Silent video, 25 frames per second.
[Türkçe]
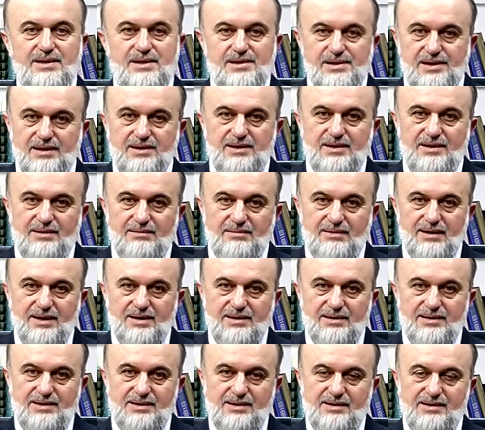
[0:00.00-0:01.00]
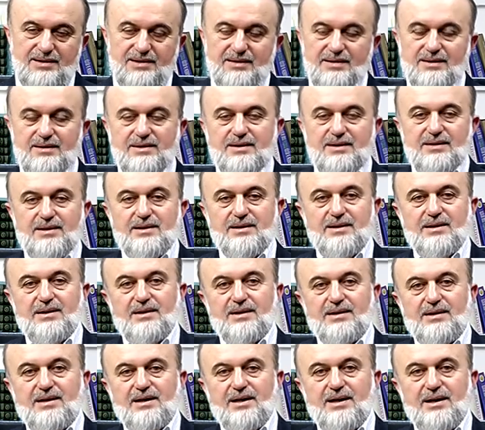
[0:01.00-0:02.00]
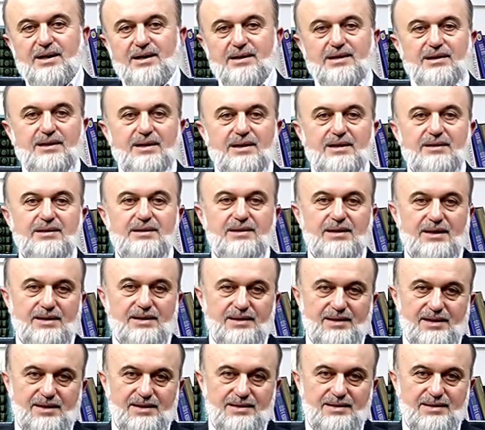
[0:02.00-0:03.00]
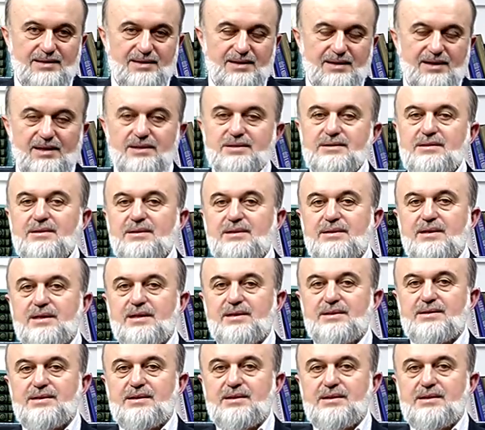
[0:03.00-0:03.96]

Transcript: Zikir vardır, Allah'ı anar, hatırlar.